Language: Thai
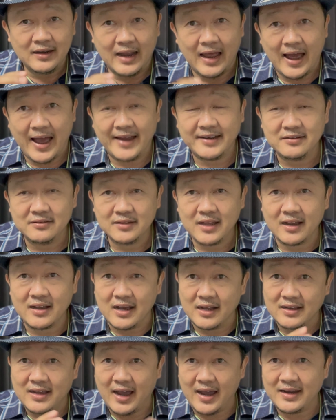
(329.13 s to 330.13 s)
ล้าน ถ้า
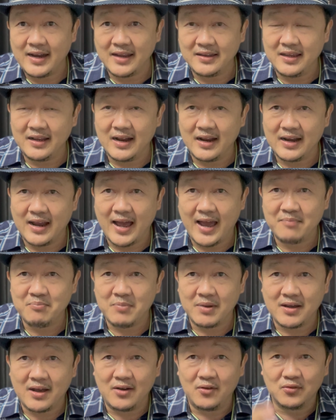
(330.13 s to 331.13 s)
เกิดขายได้ทีละล้าน
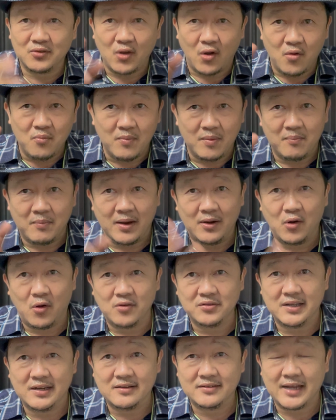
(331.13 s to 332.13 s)
มันก็ต้องมาลง
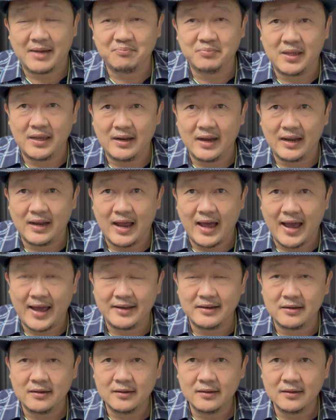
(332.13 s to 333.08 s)
สินทรัพย์ทีละล้าน